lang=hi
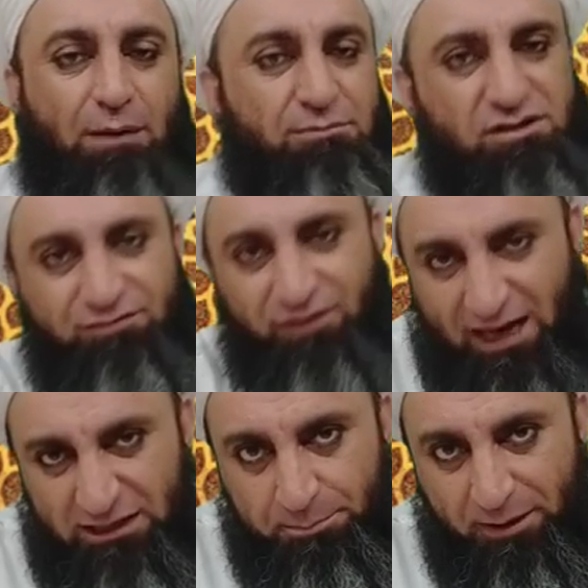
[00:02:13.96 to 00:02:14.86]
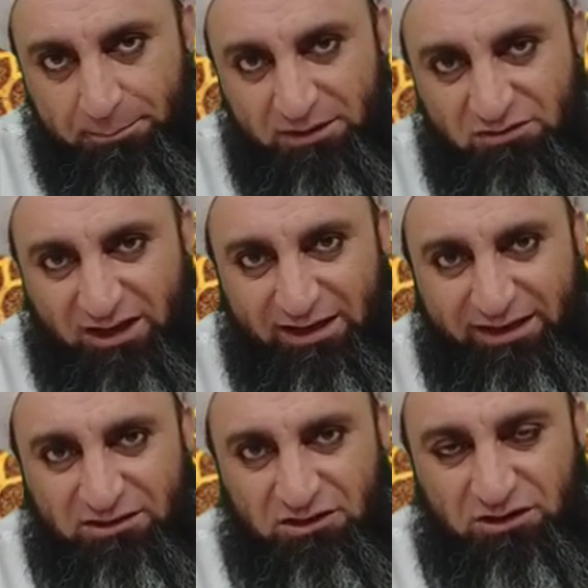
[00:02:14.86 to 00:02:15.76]
हम सिफात पर भी
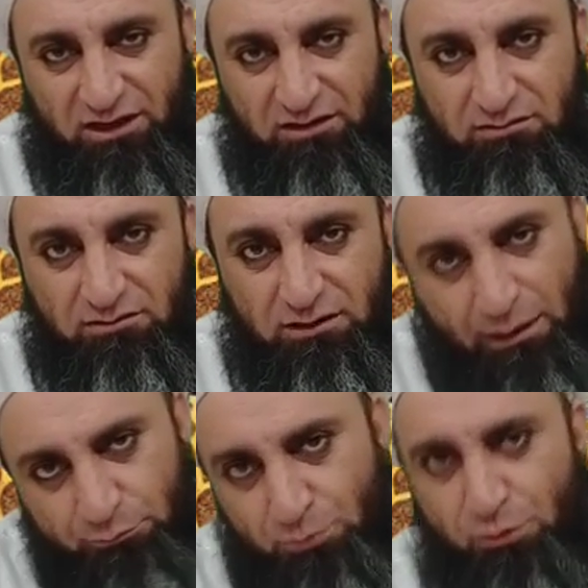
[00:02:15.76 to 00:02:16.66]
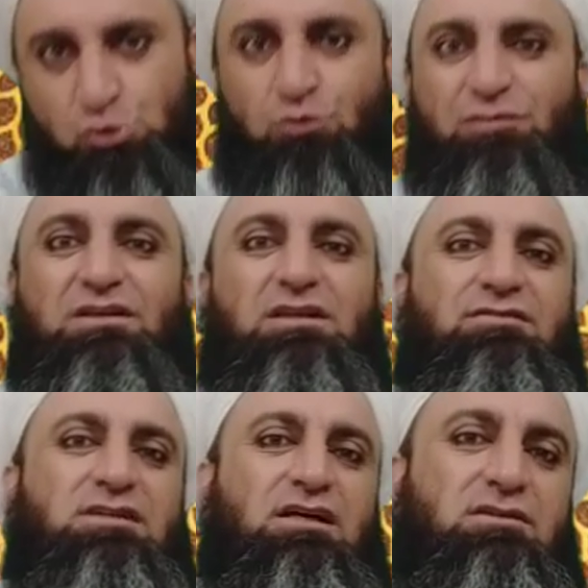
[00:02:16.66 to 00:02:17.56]
दखल नहीं देते हम तो मौसूफ़ की
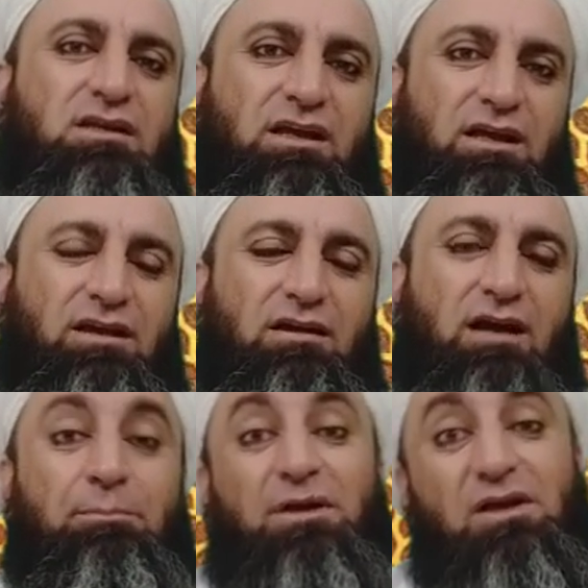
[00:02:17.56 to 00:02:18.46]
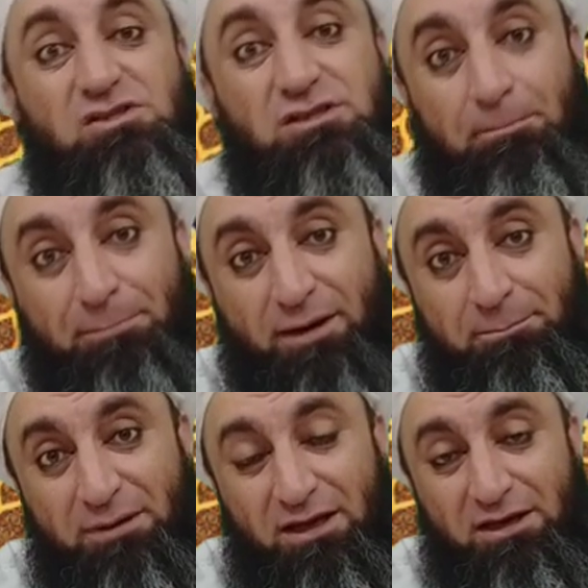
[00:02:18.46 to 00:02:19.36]
तरफ जाते हैं हम इसम पर
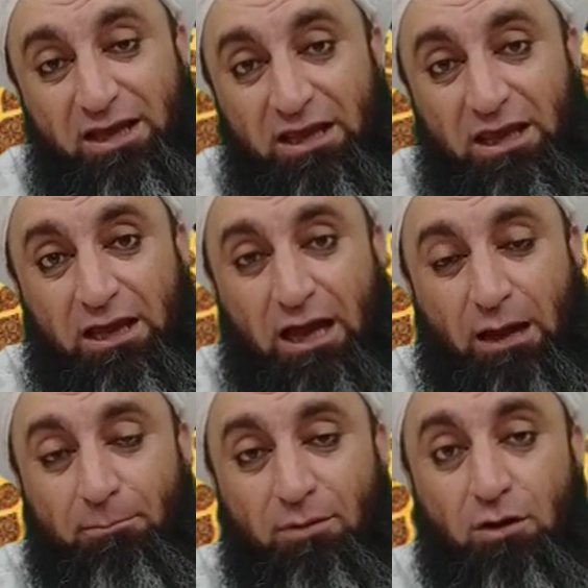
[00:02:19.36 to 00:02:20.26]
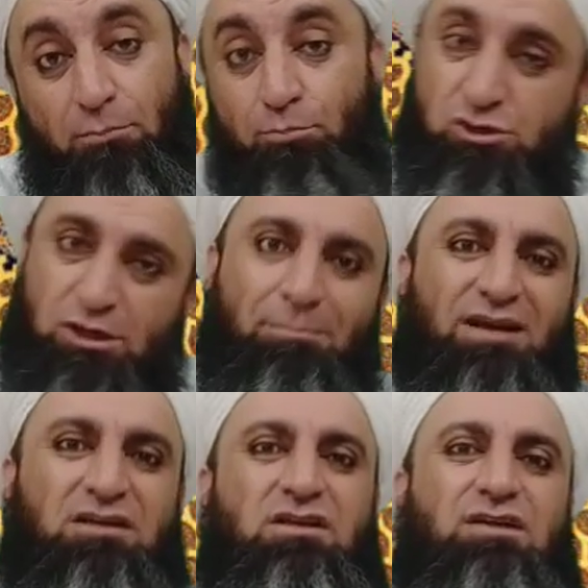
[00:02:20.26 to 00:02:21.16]
भी नहीं हम
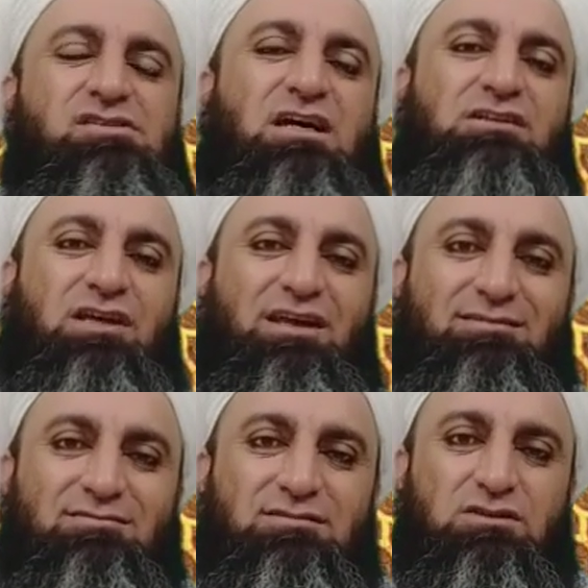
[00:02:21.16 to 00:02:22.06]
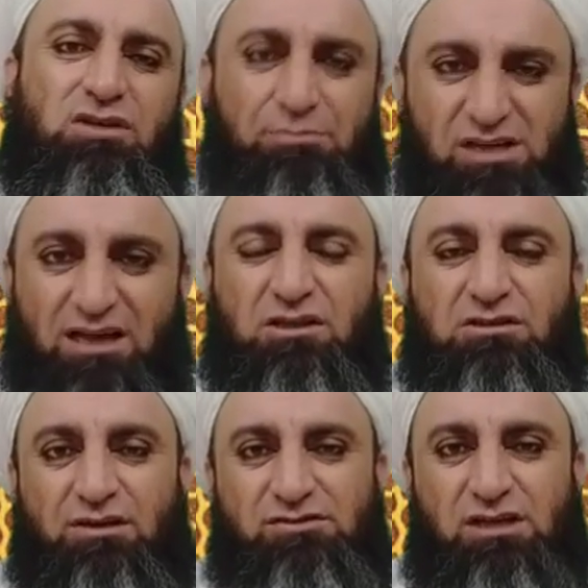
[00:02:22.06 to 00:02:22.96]
मुसम्मा की तरफ जाते हैं हमजाद
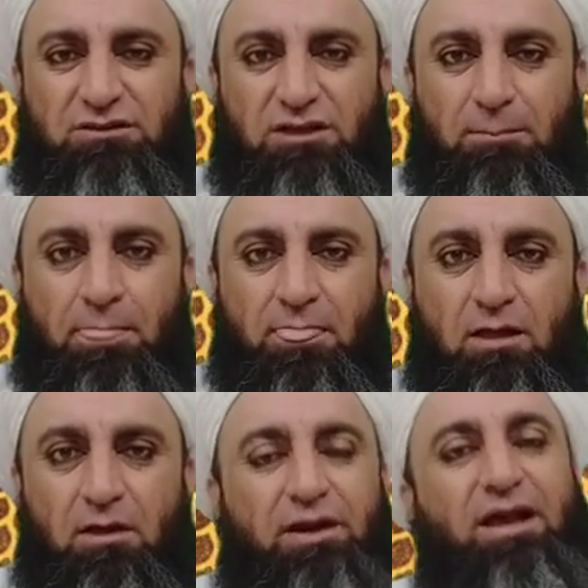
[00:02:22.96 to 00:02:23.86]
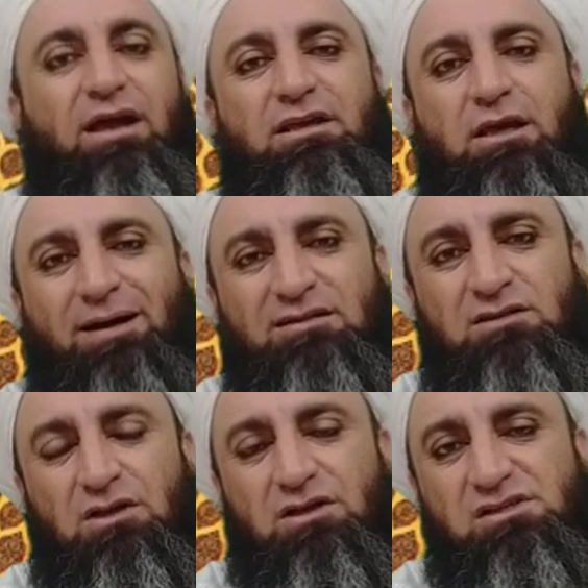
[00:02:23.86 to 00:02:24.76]
की तरफ जाते हैं रह गई ये
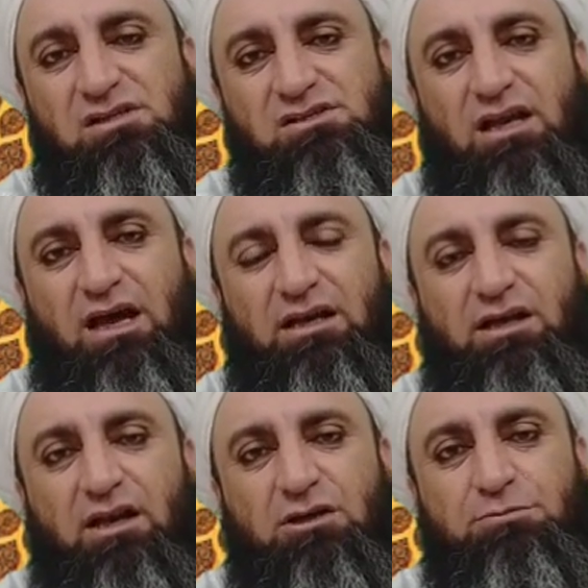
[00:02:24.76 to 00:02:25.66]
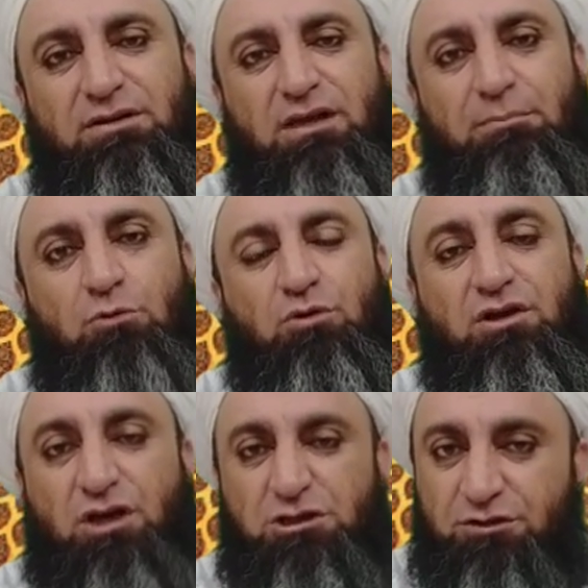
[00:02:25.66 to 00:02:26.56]
बात कि सिलसिला आलिया नकशबंदी में
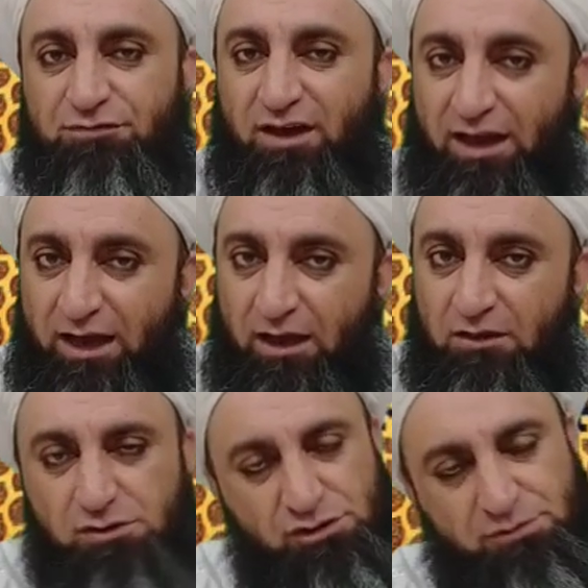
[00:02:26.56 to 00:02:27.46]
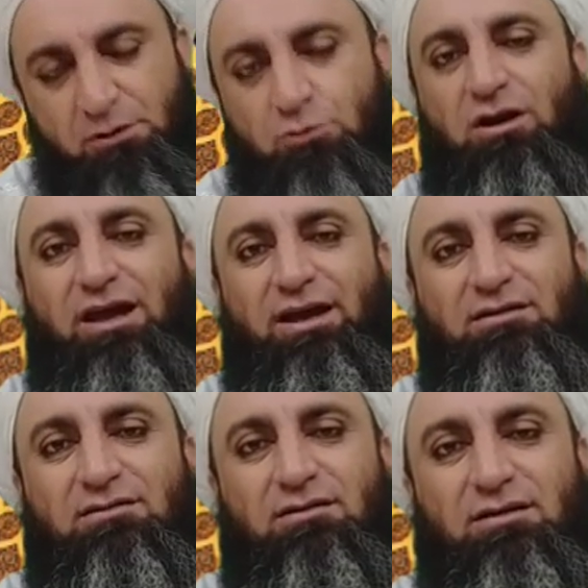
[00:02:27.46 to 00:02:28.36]
कोई कशफ है जी बिल्कुल है
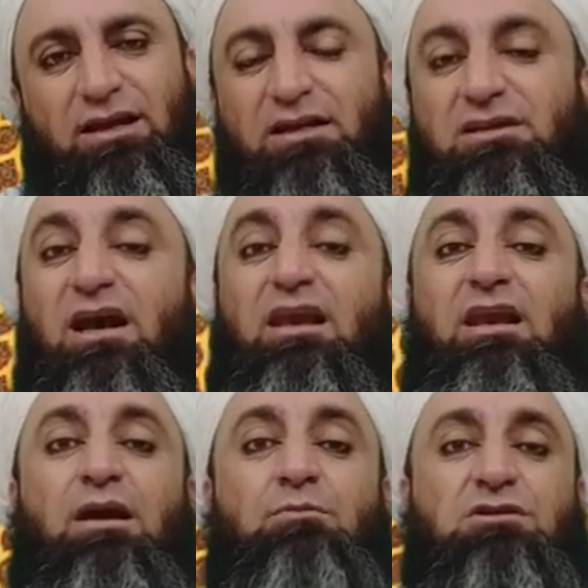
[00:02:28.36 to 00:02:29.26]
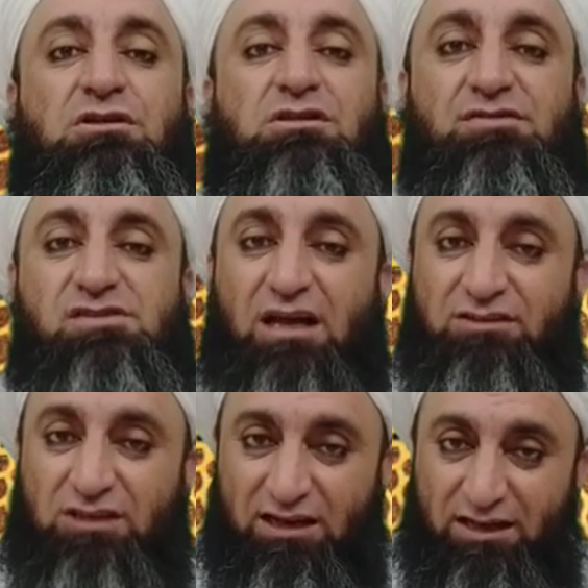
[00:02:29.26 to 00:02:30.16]
लेकिन ये अल्लाह रबुल की तरफ से
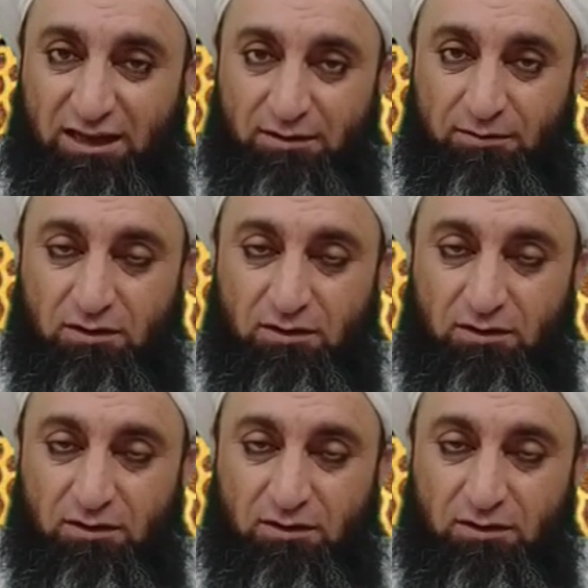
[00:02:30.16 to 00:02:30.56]
आता है